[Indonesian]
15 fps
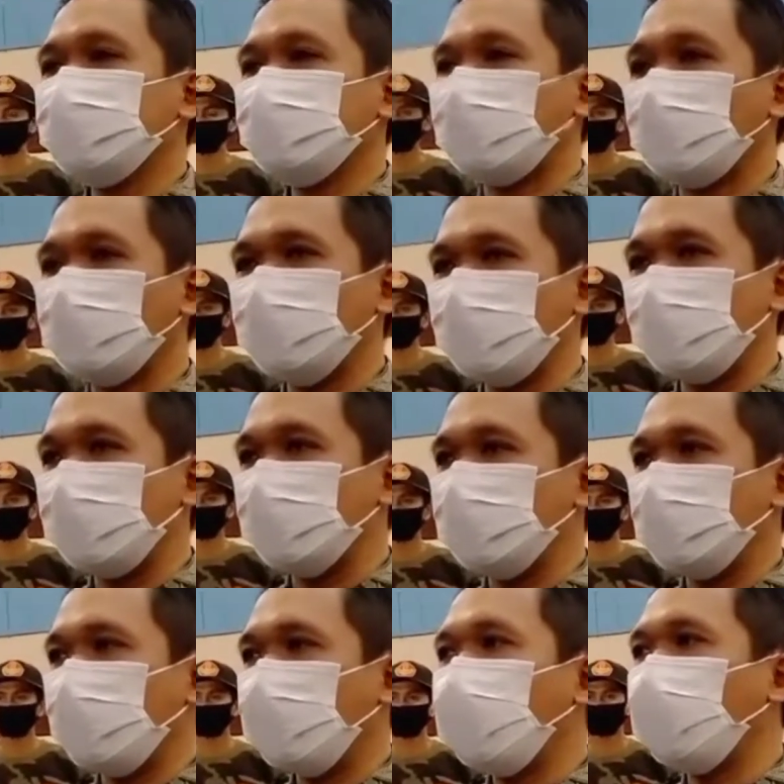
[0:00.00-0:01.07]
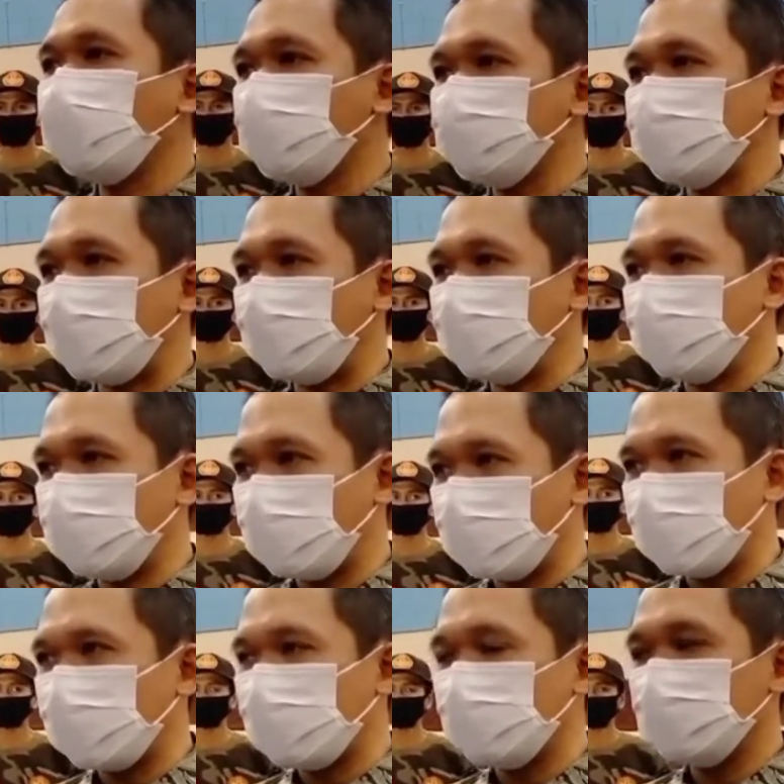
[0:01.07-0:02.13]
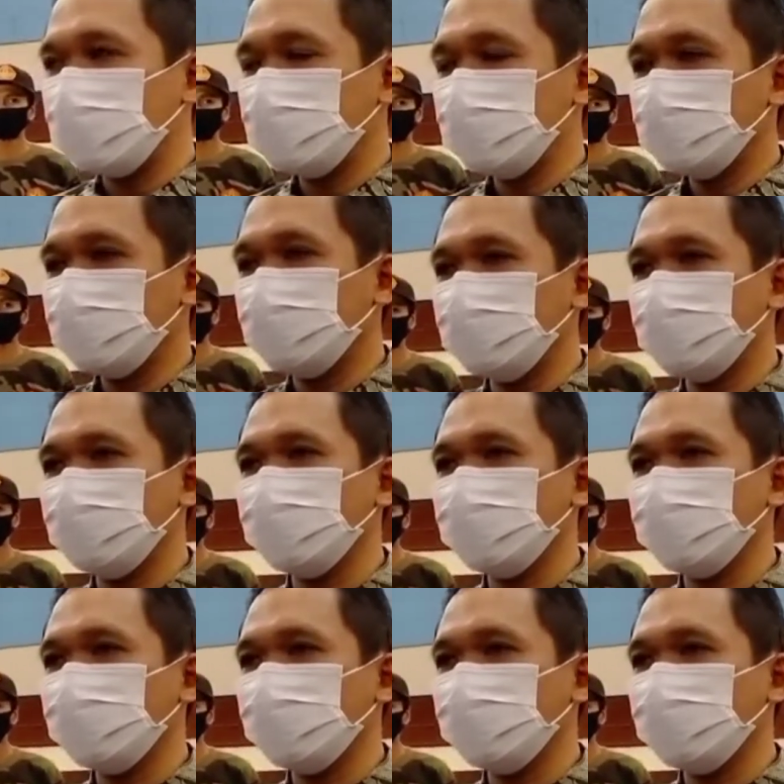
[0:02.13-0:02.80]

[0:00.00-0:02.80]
Karena harus ada e,